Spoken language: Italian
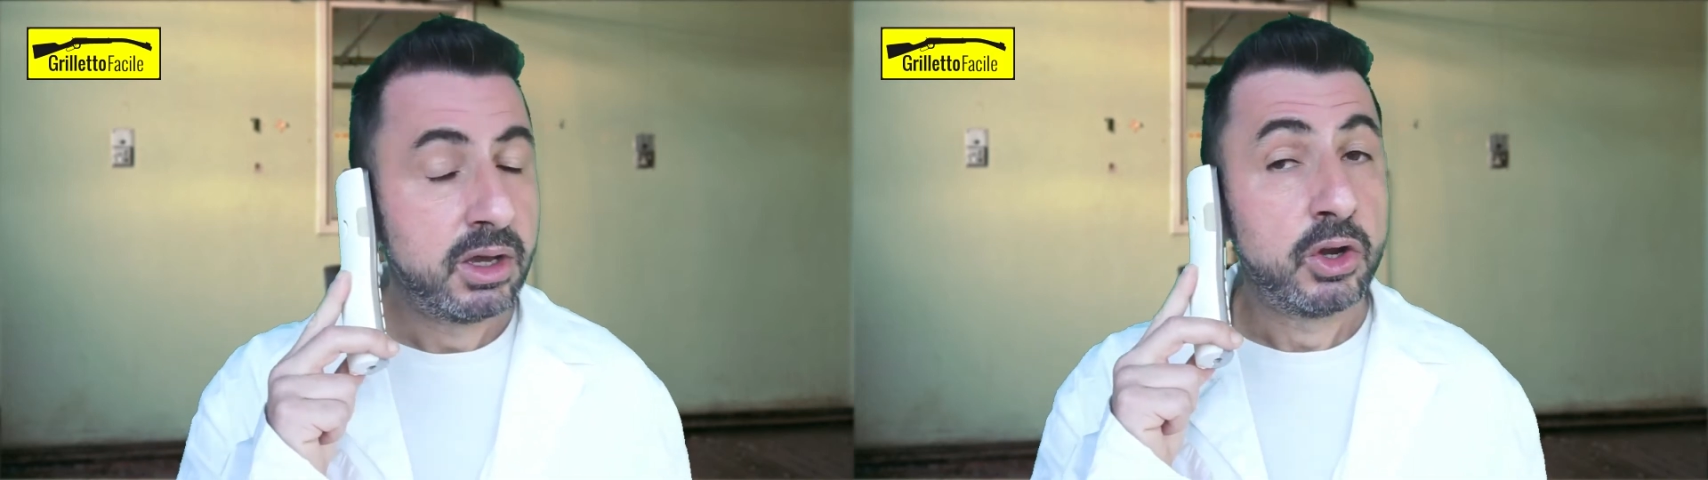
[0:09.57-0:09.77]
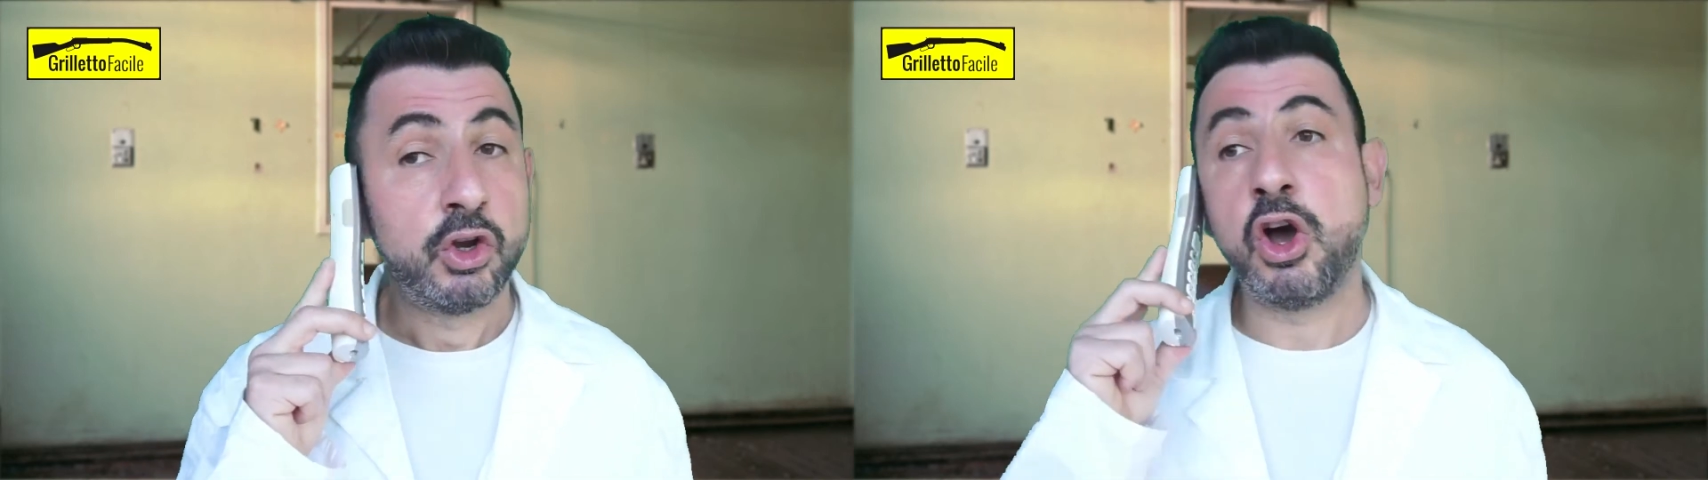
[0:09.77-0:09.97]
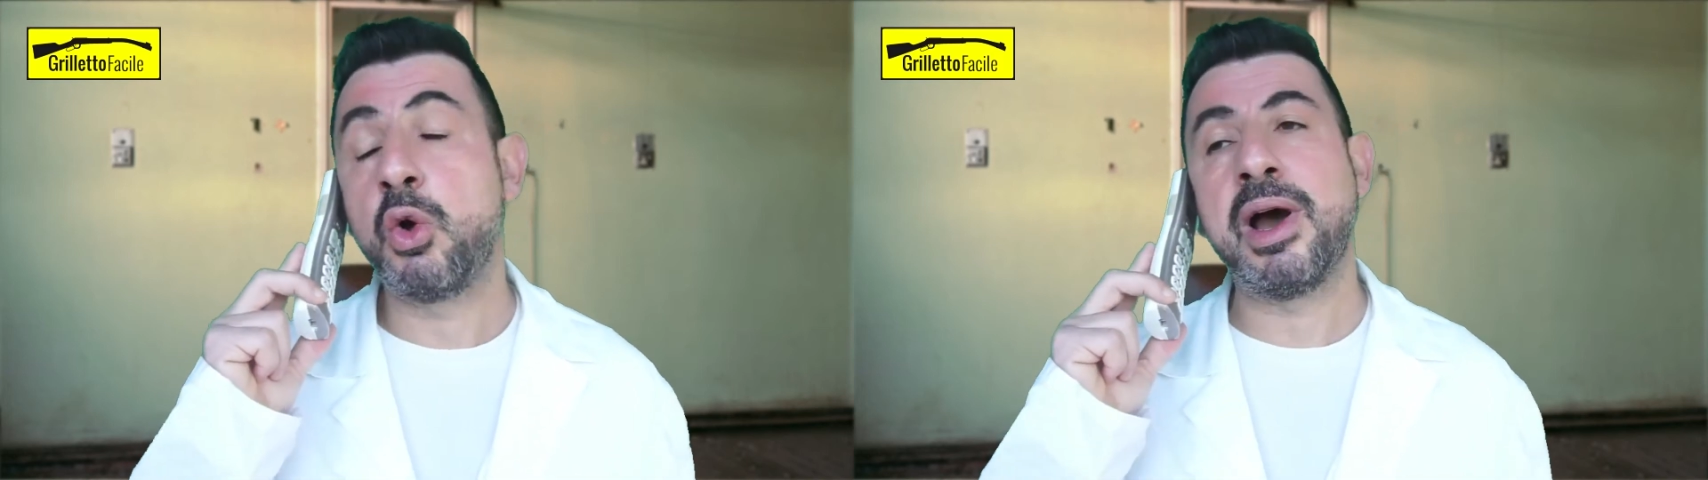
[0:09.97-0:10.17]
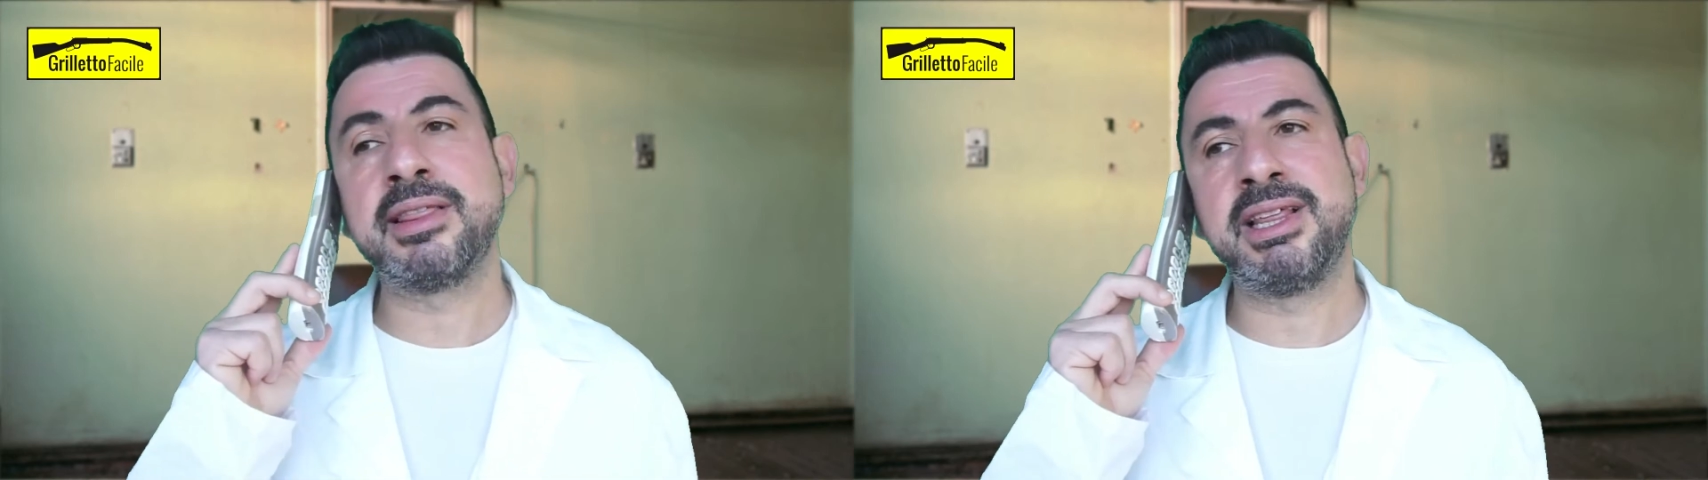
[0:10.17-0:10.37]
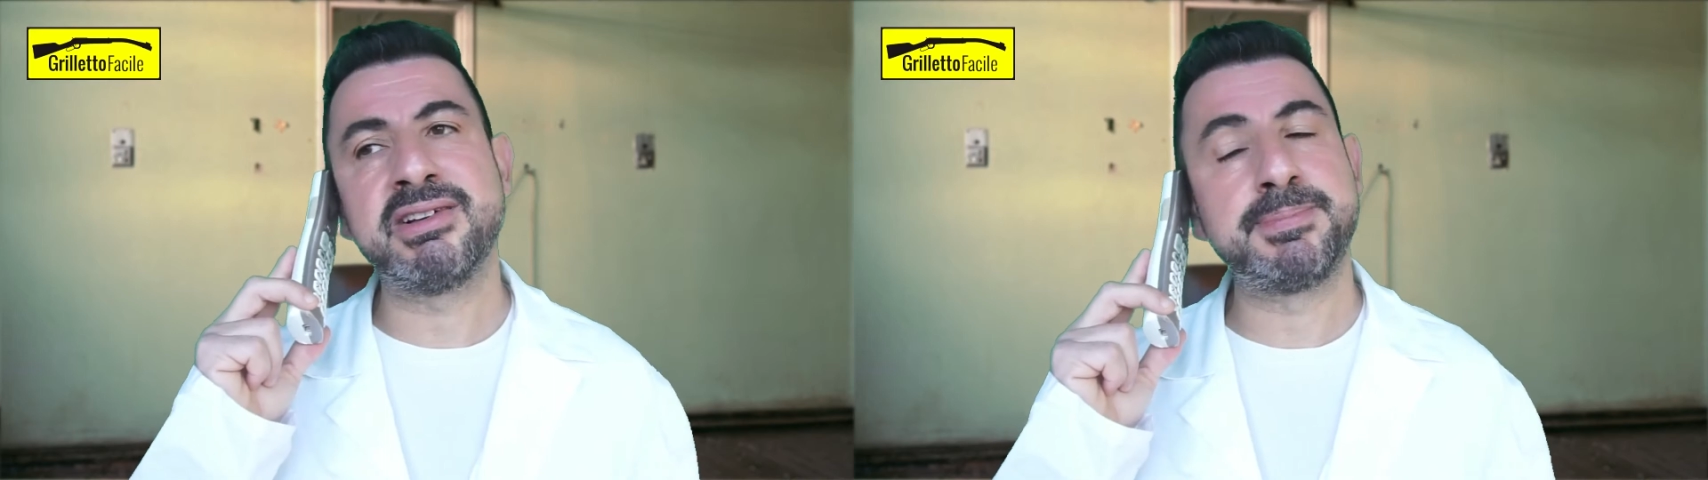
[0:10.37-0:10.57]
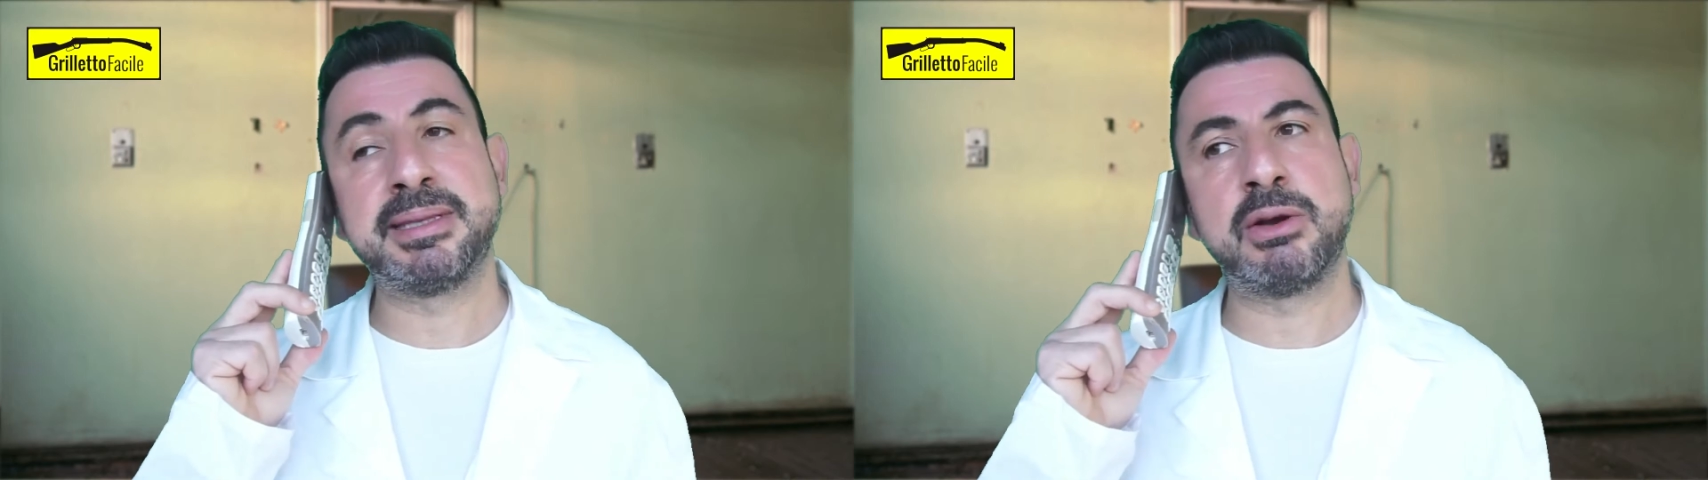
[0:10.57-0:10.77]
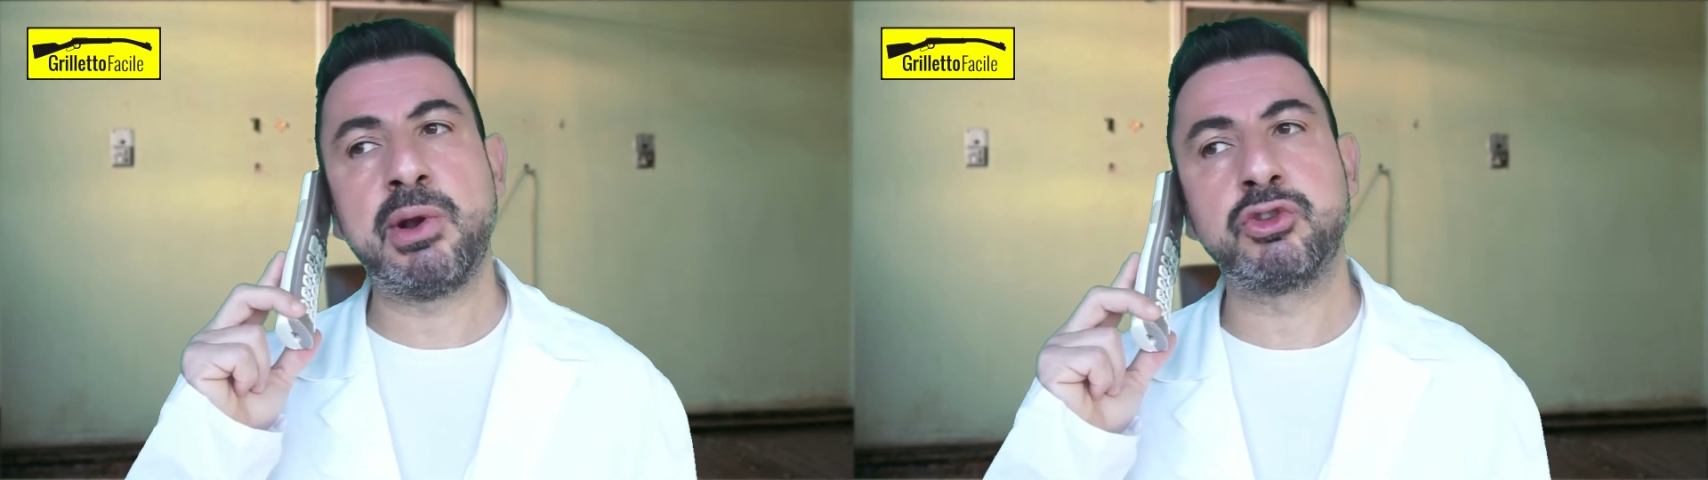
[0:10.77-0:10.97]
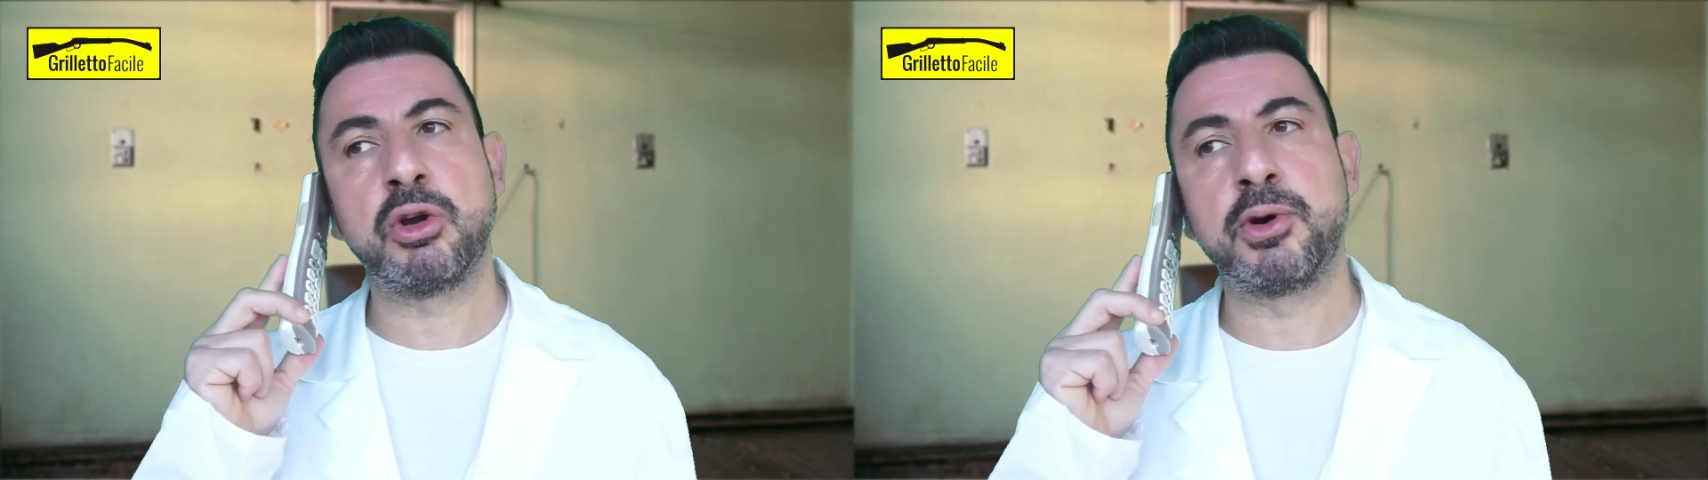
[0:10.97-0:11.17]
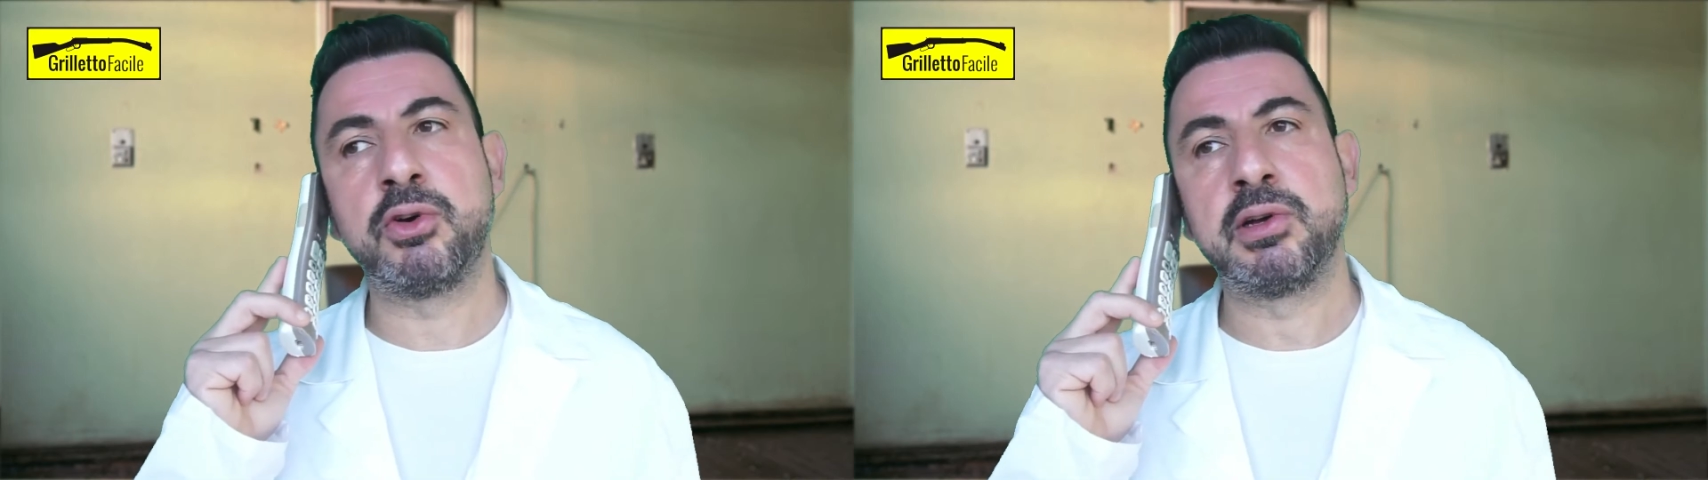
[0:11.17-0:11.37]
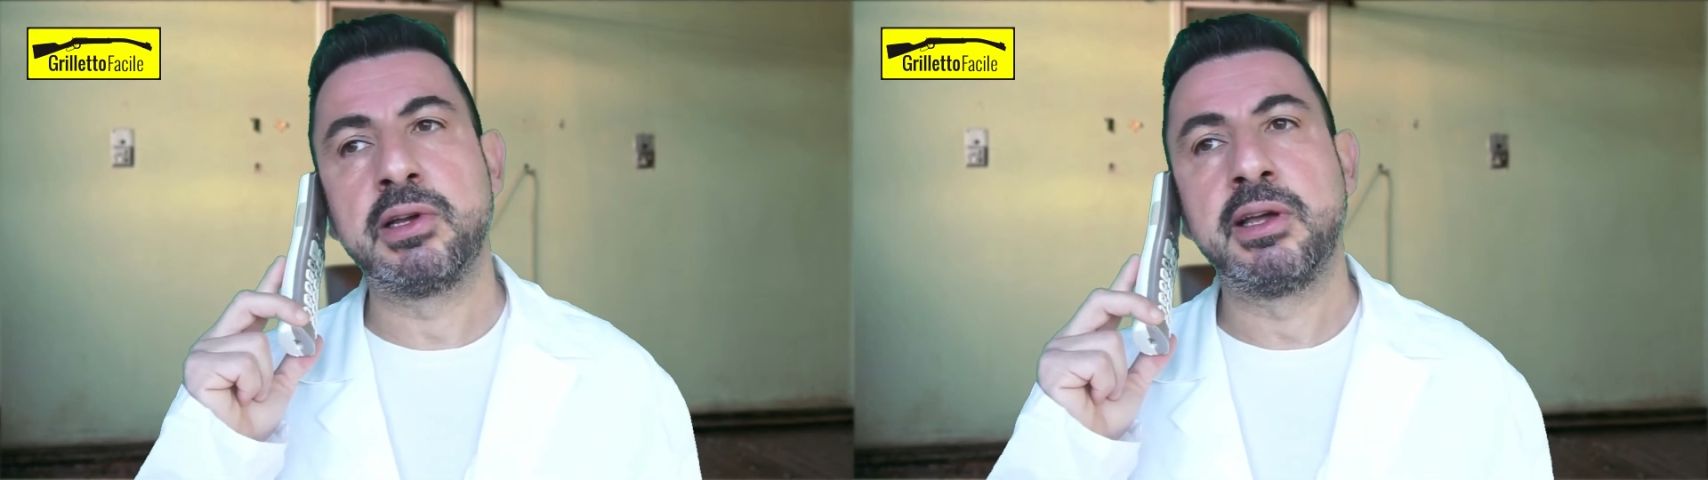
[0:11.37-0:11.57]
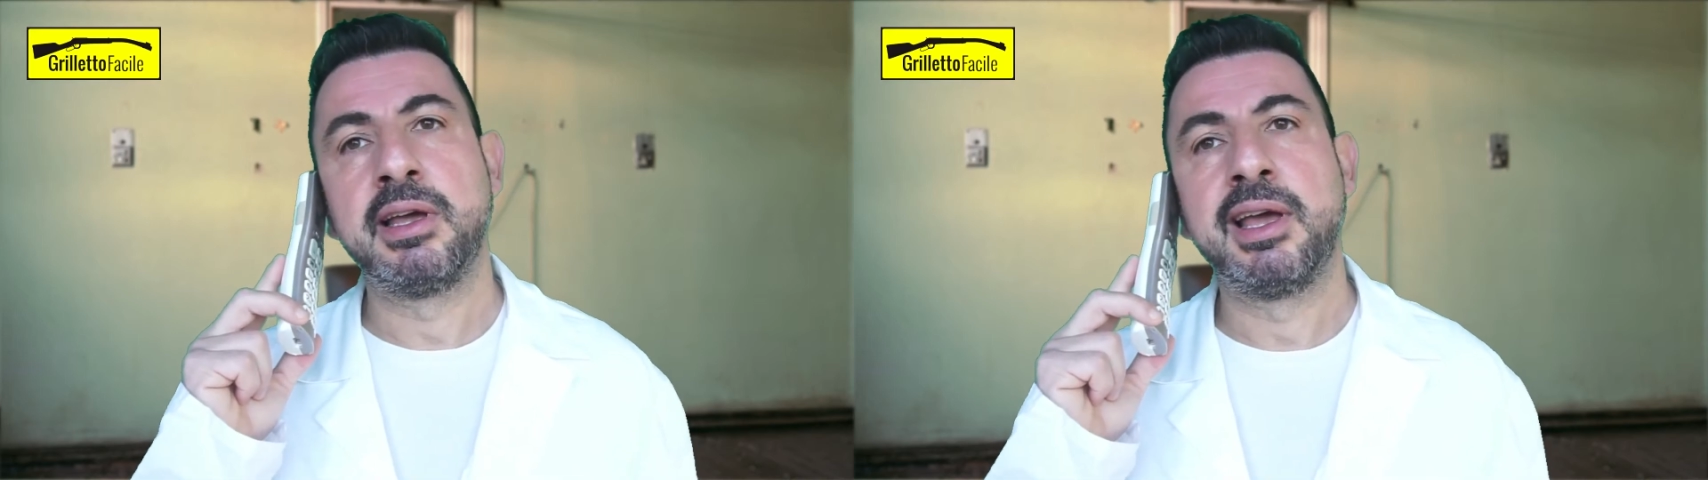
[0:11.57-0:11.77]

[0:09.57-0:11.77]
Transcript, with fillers: No, guardi, deve aspettare un altro po'.